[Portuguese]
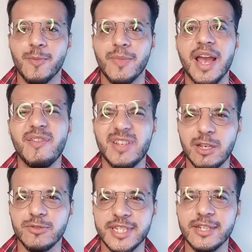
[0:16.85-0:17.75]
uma
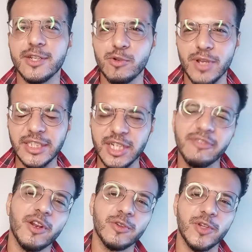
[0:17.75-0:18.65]
revisãozinha daquilo que a gente já
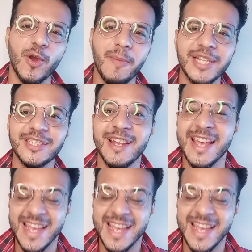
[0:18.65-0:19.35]
falou anteriormente